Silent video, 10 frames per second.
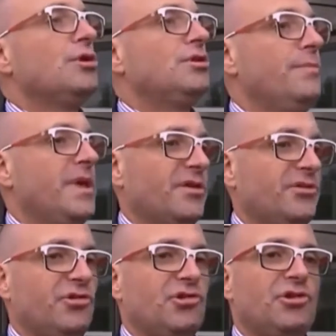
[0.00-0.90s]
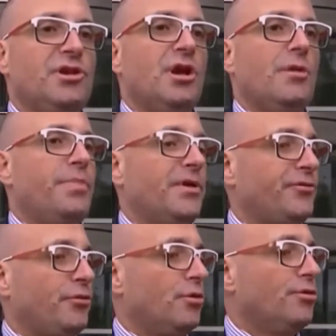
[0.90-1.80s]
oito meses que ele
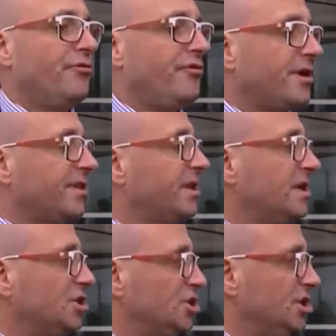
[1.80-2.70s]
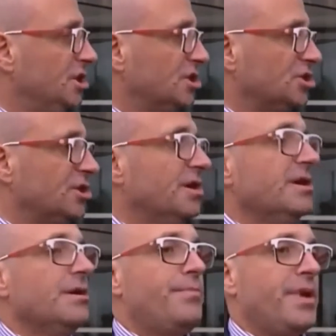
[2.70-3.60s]
passou no Forte de Caxias
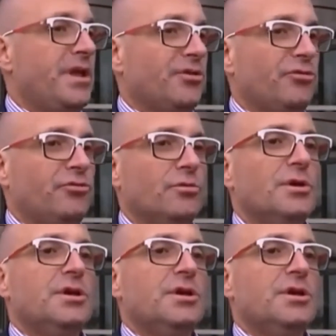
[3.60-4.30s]
preso